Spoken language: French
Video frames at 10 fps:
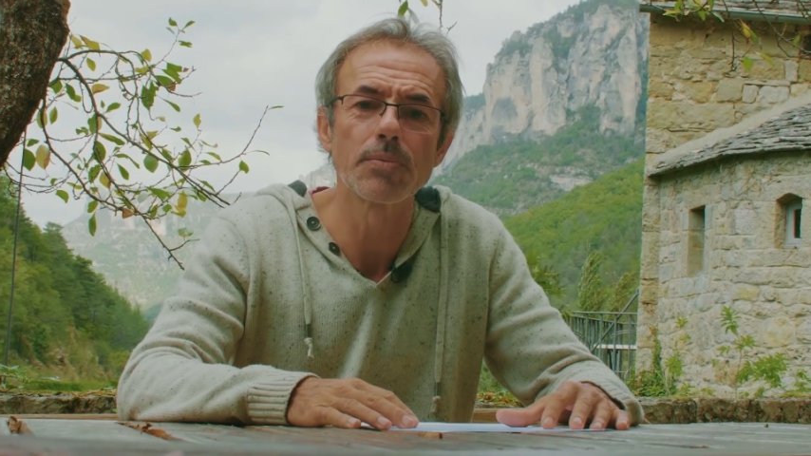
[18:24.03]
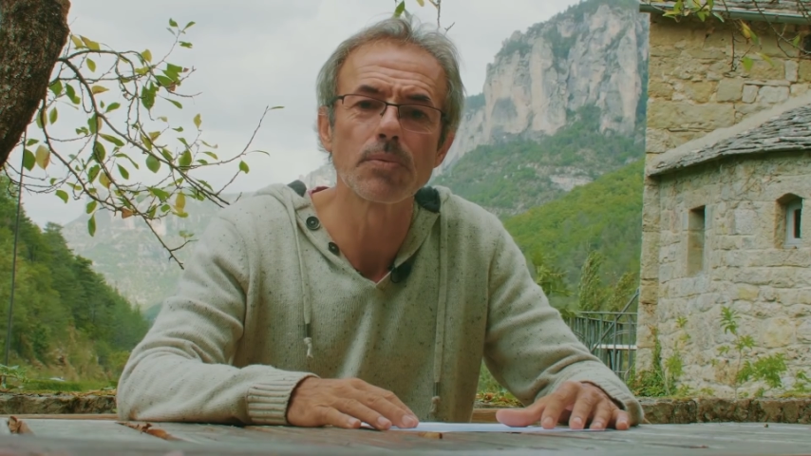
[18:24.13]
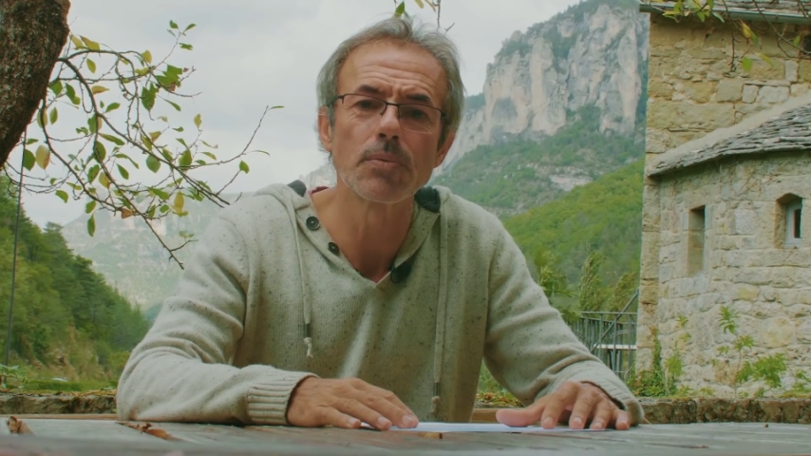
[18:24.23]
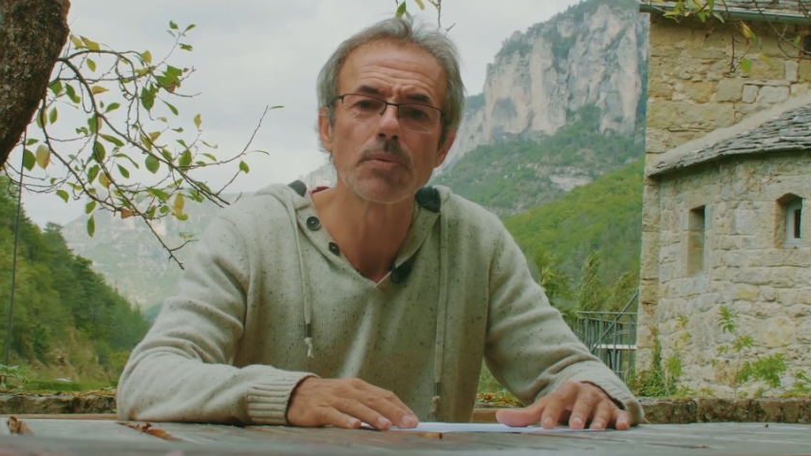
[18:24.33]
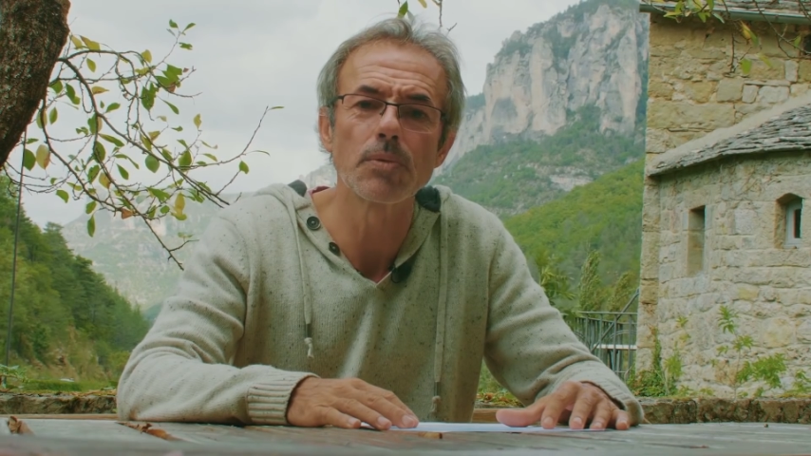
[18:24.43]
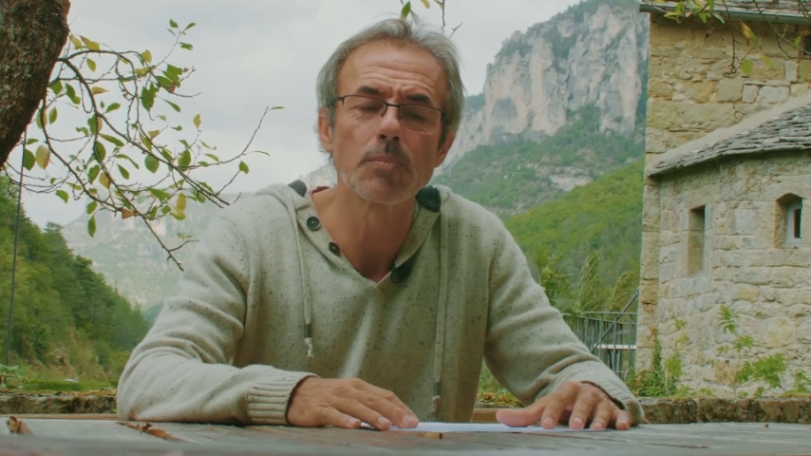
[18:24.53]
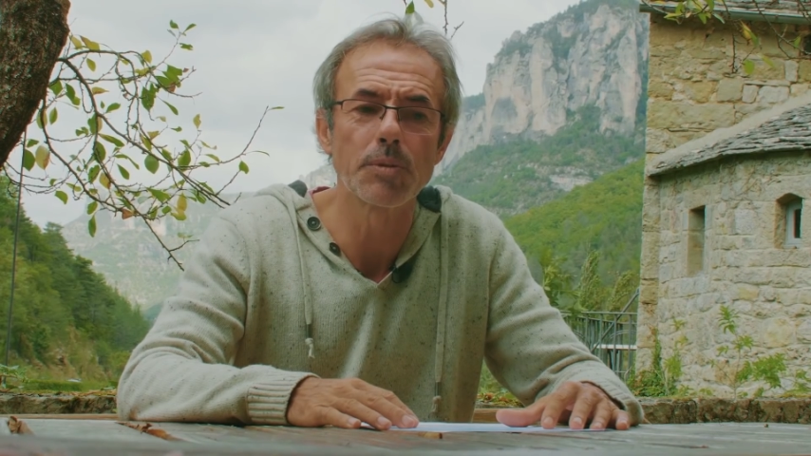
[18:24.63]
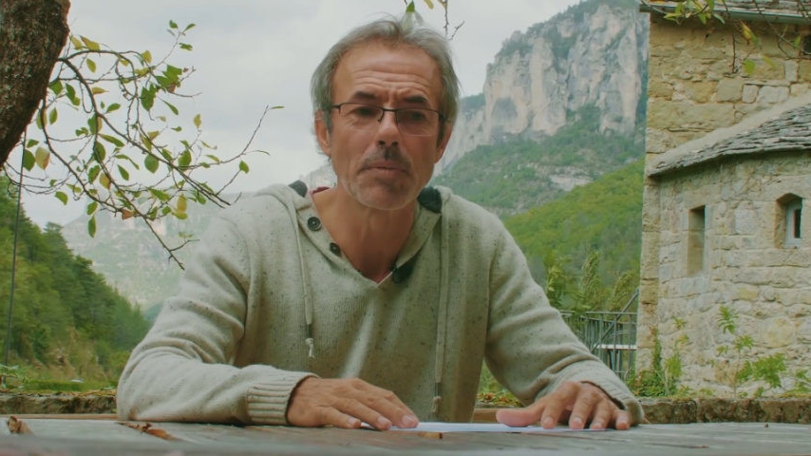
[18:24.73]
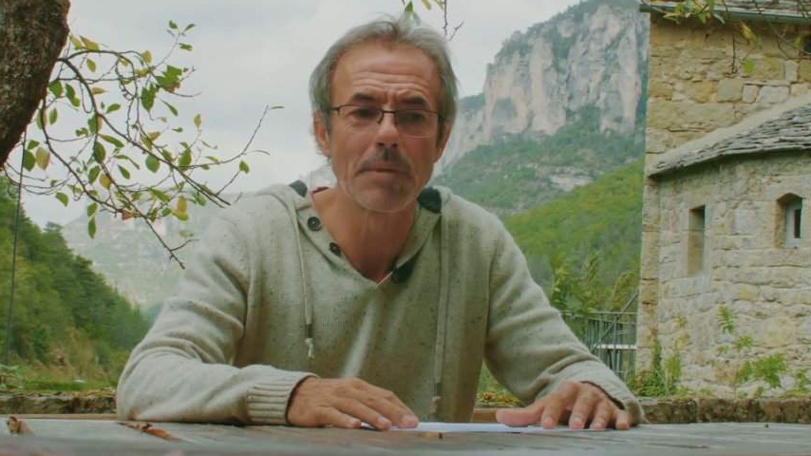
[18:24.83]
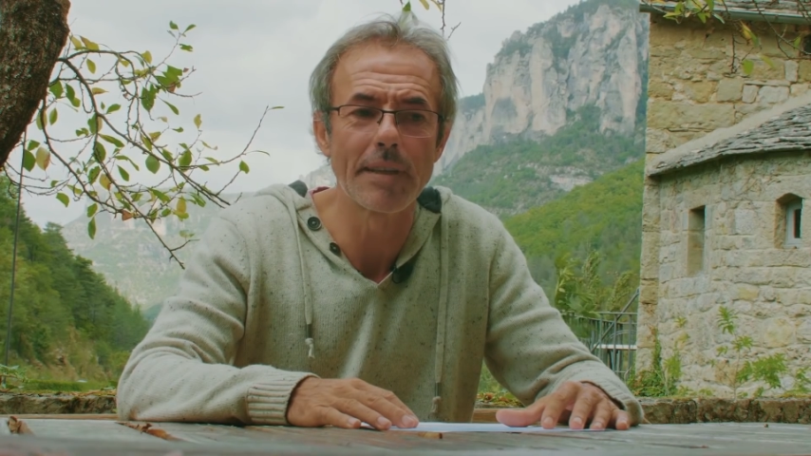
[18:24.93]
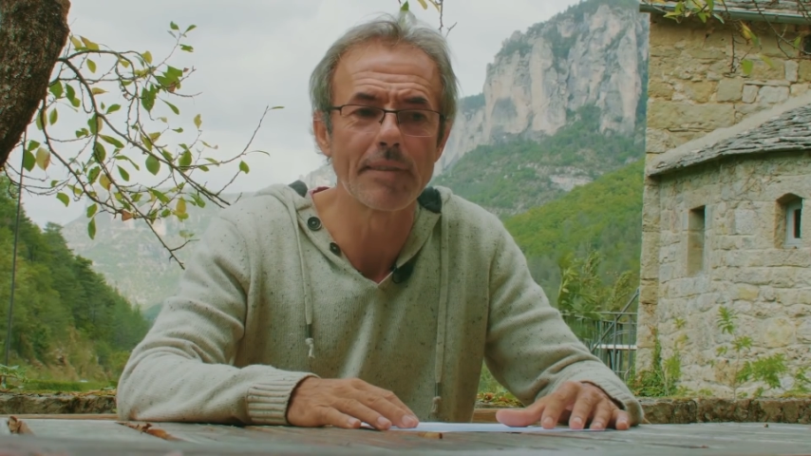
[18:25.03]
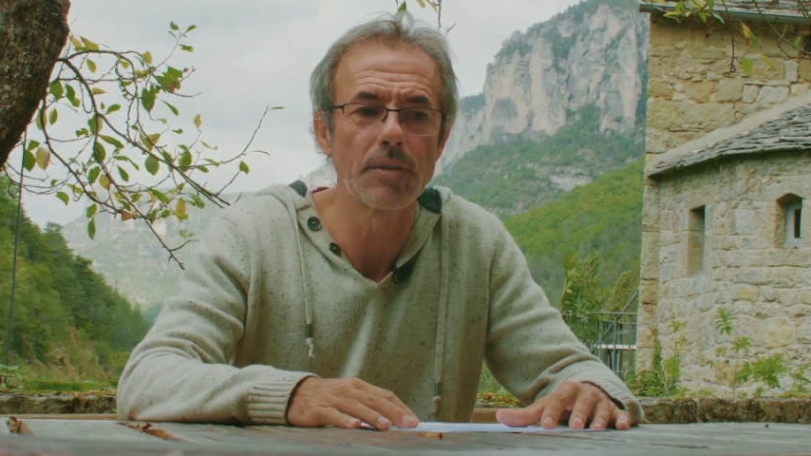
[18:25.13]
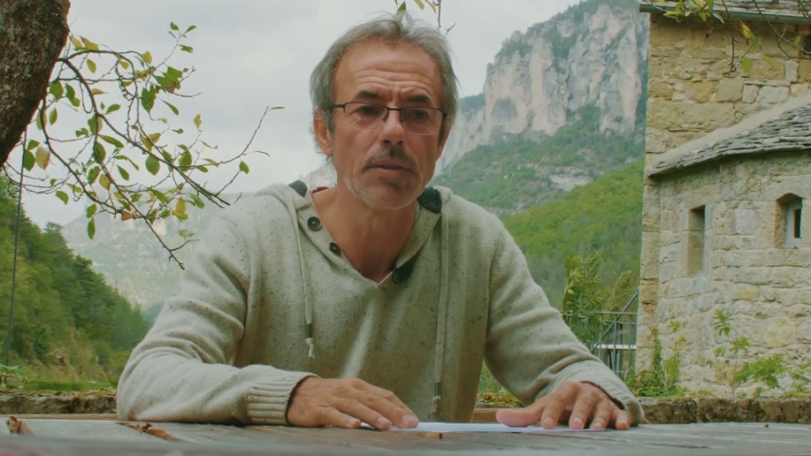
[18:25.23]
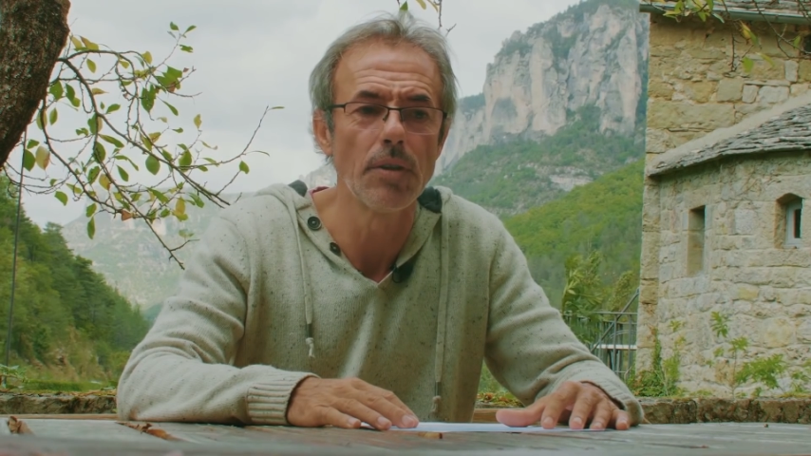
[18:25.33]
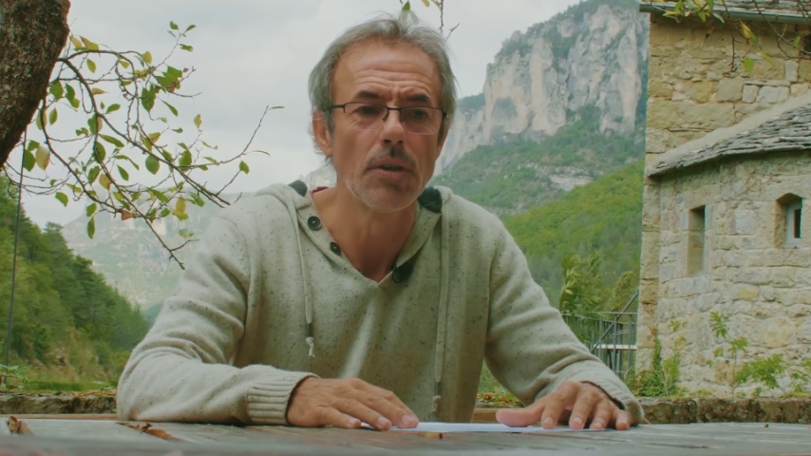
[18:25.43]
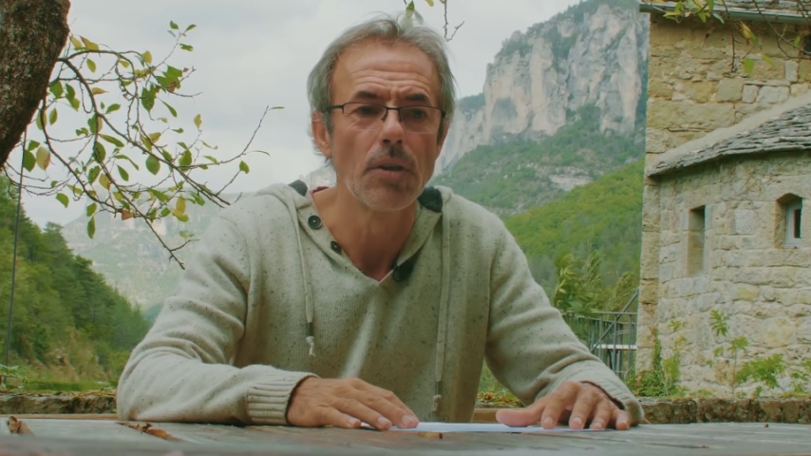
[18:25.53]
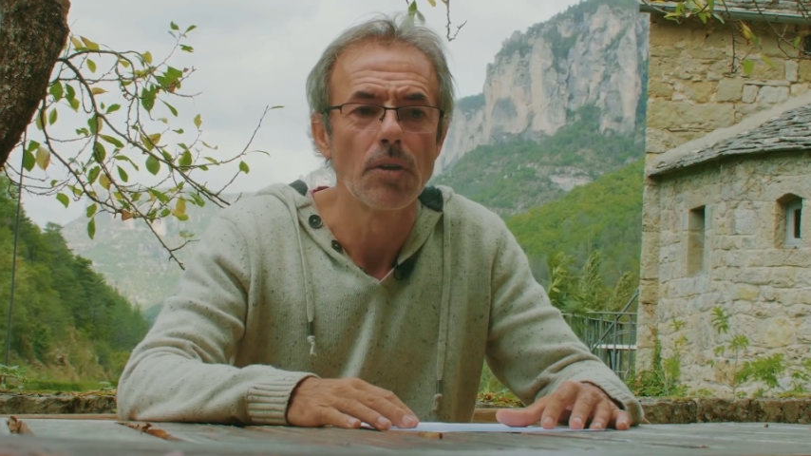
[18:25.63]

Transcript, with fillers: fou, de complètement merveilleux.